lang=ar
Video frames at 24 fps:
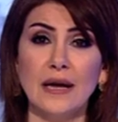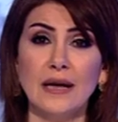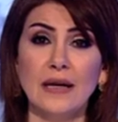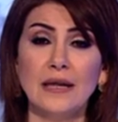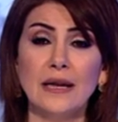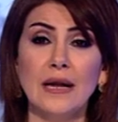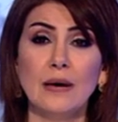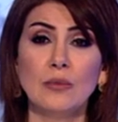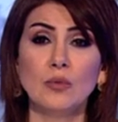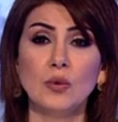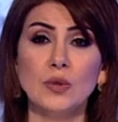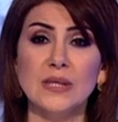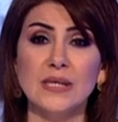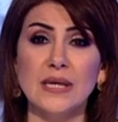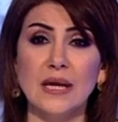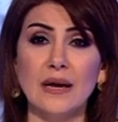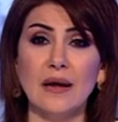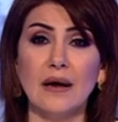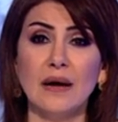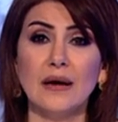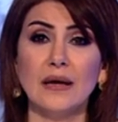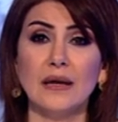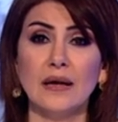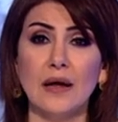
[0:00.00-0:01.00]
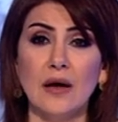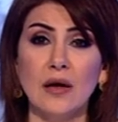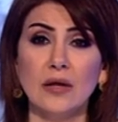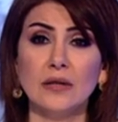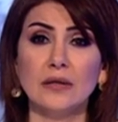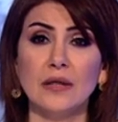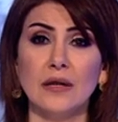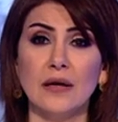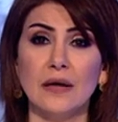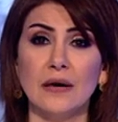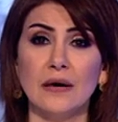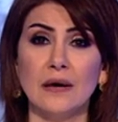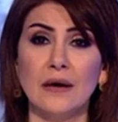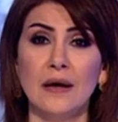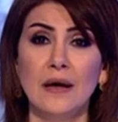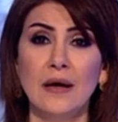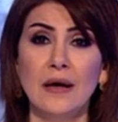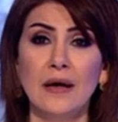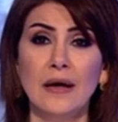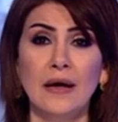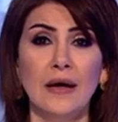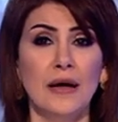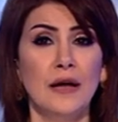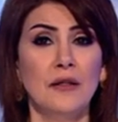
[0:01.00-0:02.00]
إلى منزلق خطر
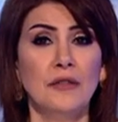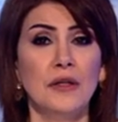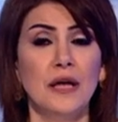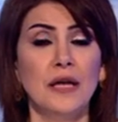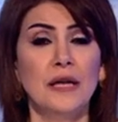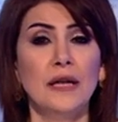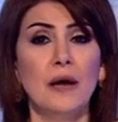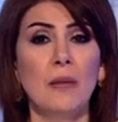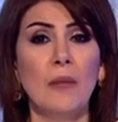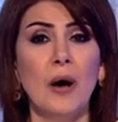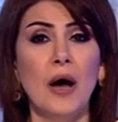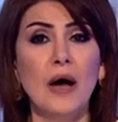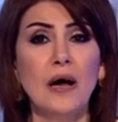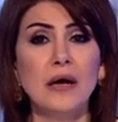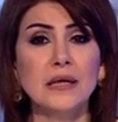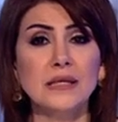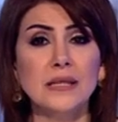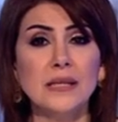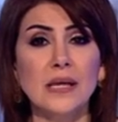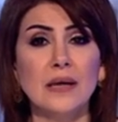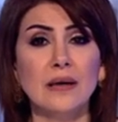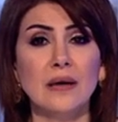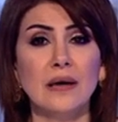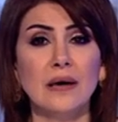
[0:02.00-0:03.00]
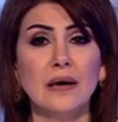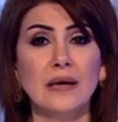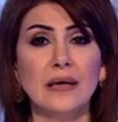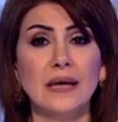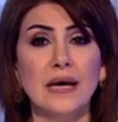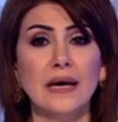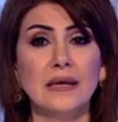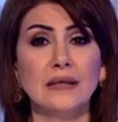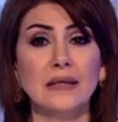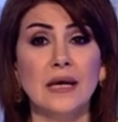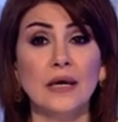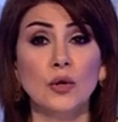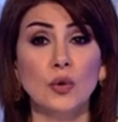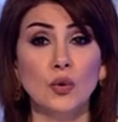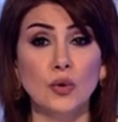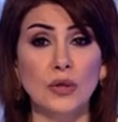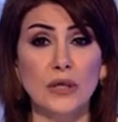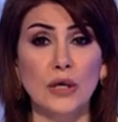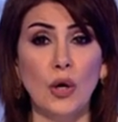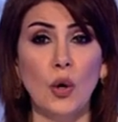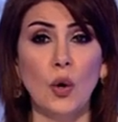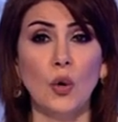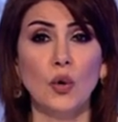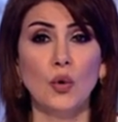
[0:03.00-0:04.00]
إذ إن ما حصل كاد
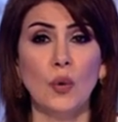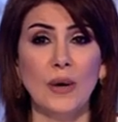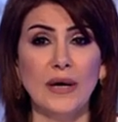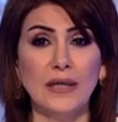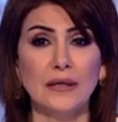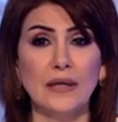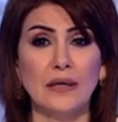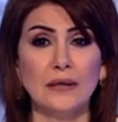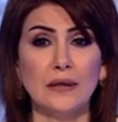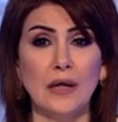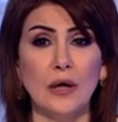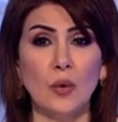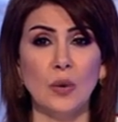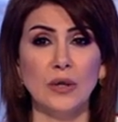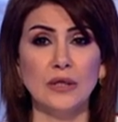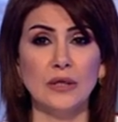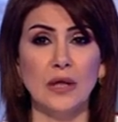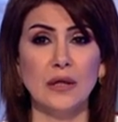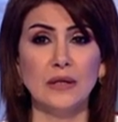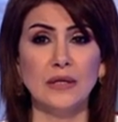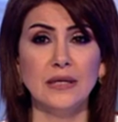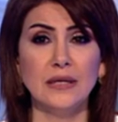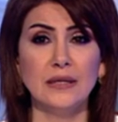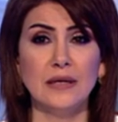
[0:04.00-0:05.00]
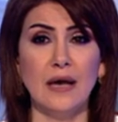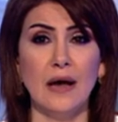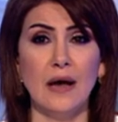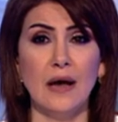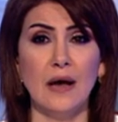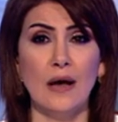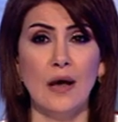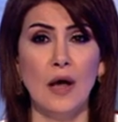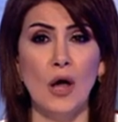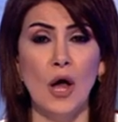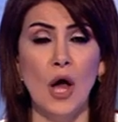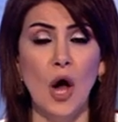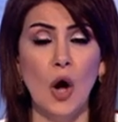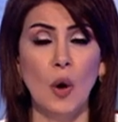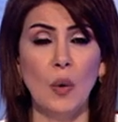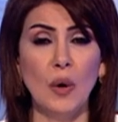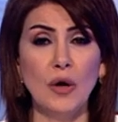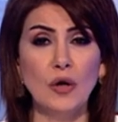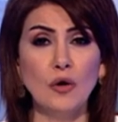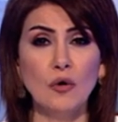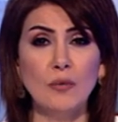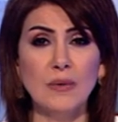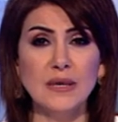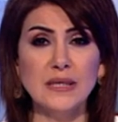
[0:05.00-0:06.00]
يطيح الوحدة الوطنية
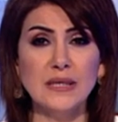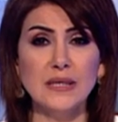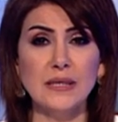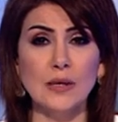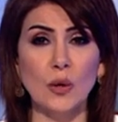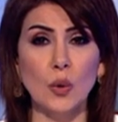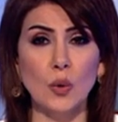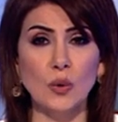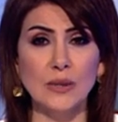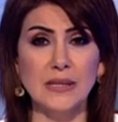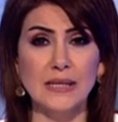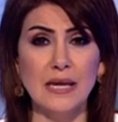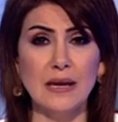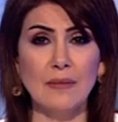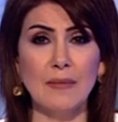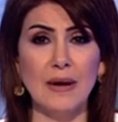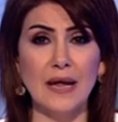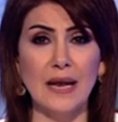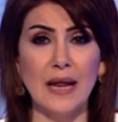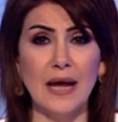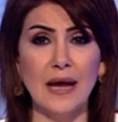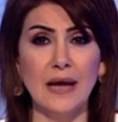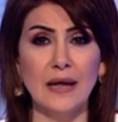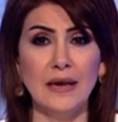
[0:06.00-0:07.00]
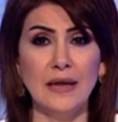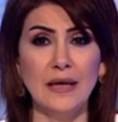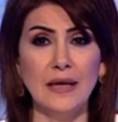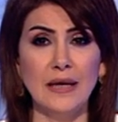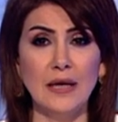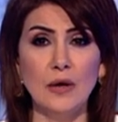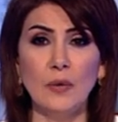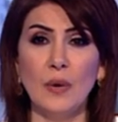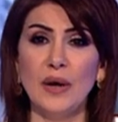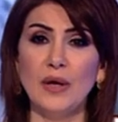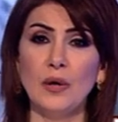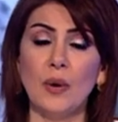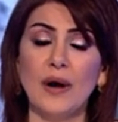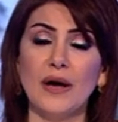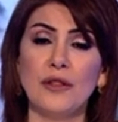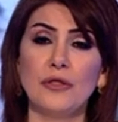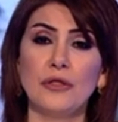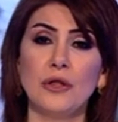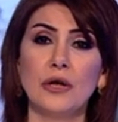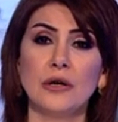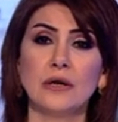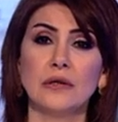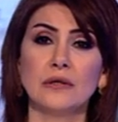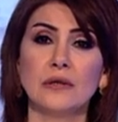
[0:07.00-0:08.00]
ويمزق السلم الأهلي
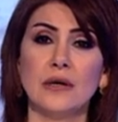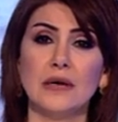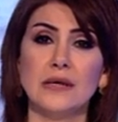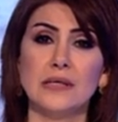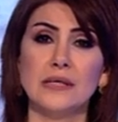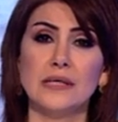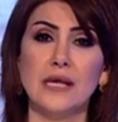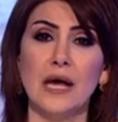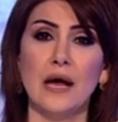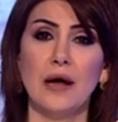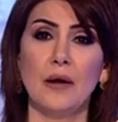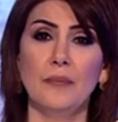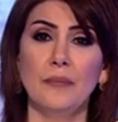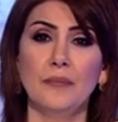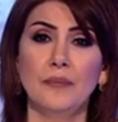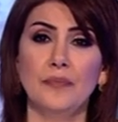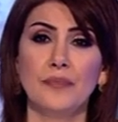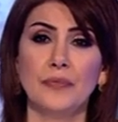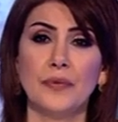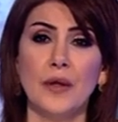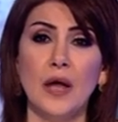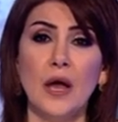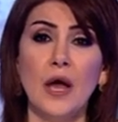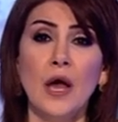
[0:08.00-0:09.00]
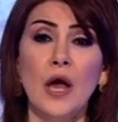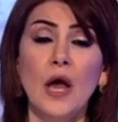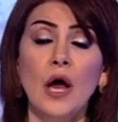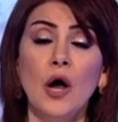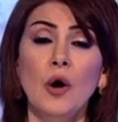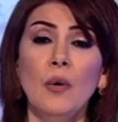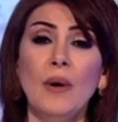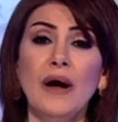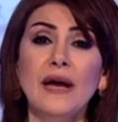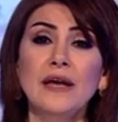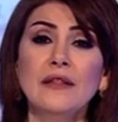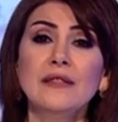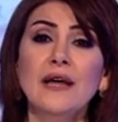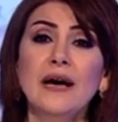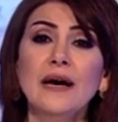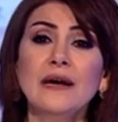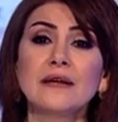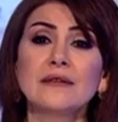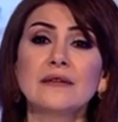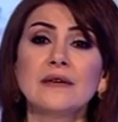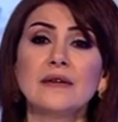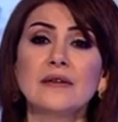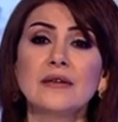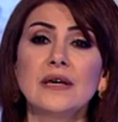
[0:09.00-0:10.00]
ويغذي الانقسام وإذ
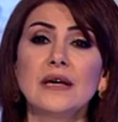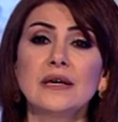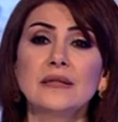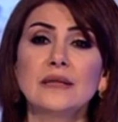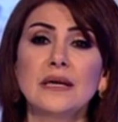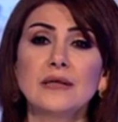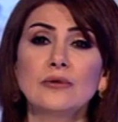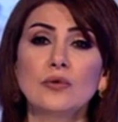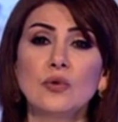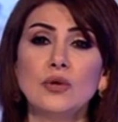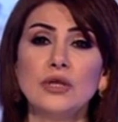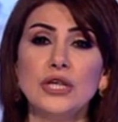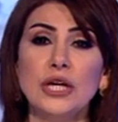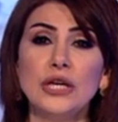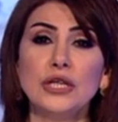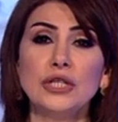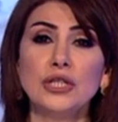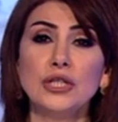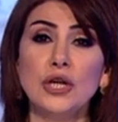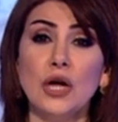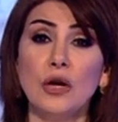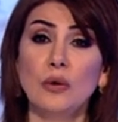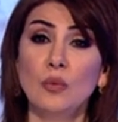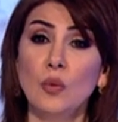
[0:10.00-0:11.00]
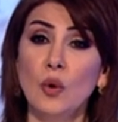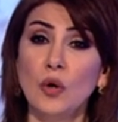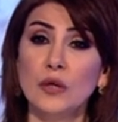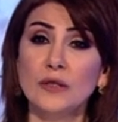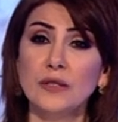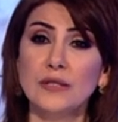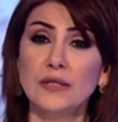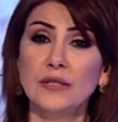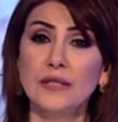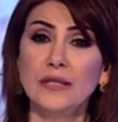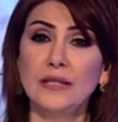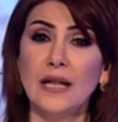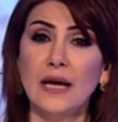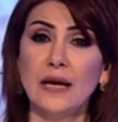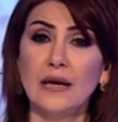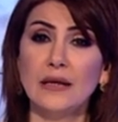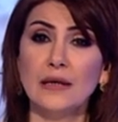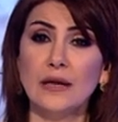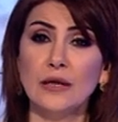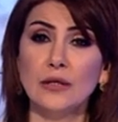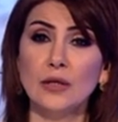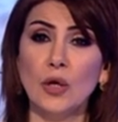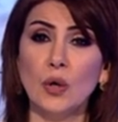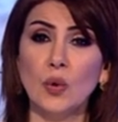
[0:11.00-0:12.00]
دعت قيادة الجيش المواطنين
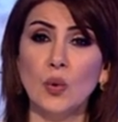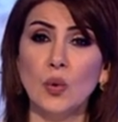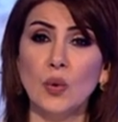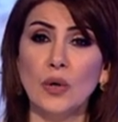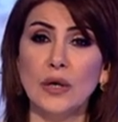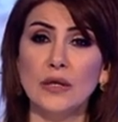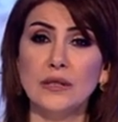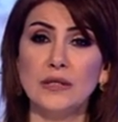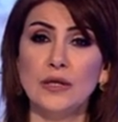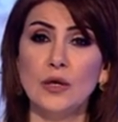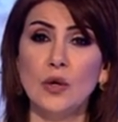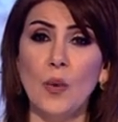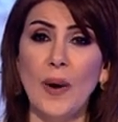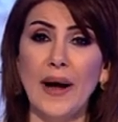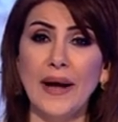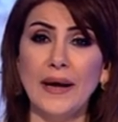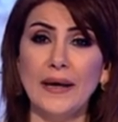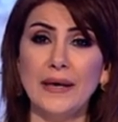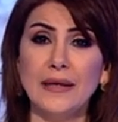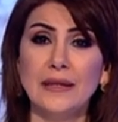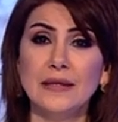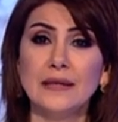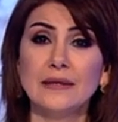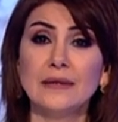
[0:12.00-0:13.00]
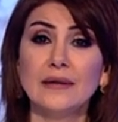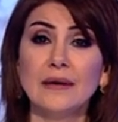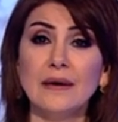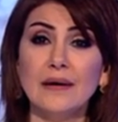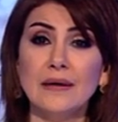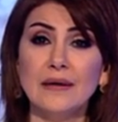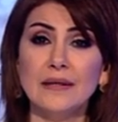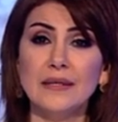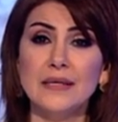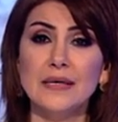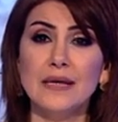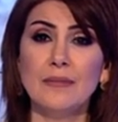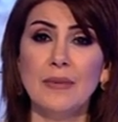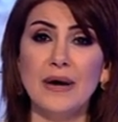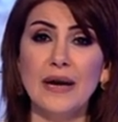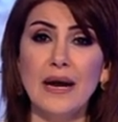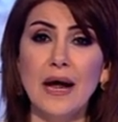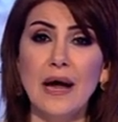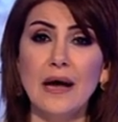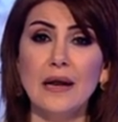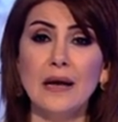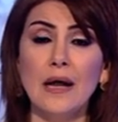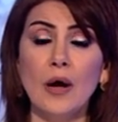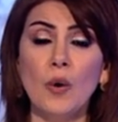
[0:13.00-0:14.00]
إلى ضرورة الوعي لدقة
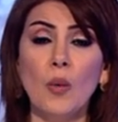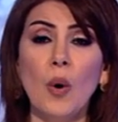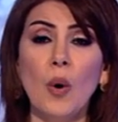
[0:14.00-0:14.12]
المرحلة